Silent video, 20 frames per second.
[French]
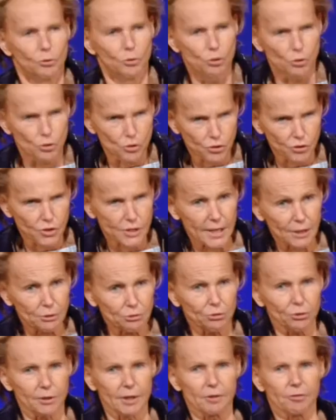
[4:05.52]
où le
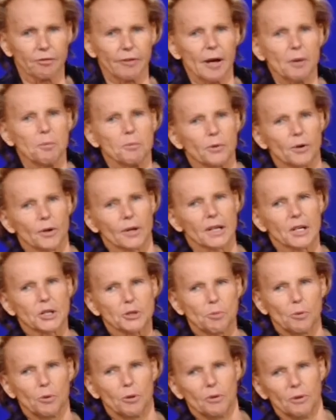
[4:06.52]
statut des femmes
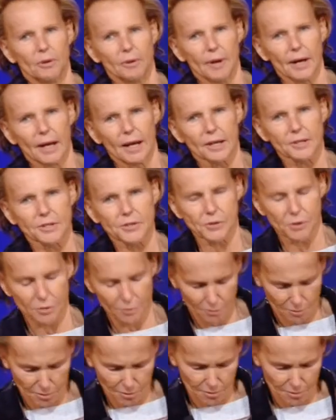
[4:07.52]
correspond à ce
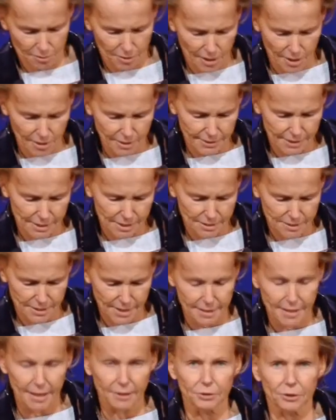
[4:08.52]
que l'un des
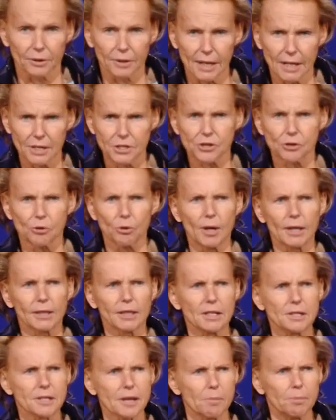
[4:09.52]
ayatollahs, je crois
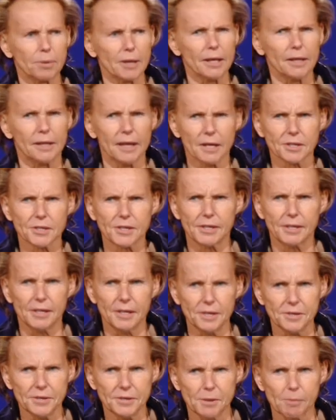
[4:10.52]
qu'il s'appelait
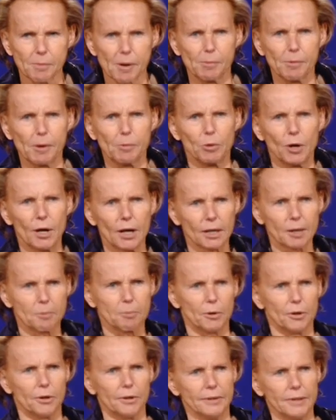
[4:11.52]
Yazdi, si ma mémoire est
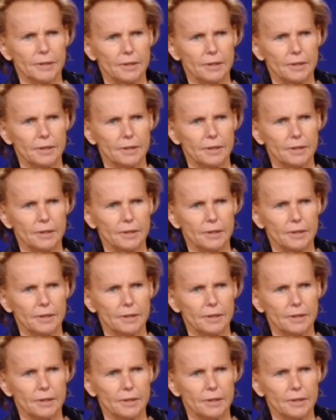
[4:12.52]
bonne,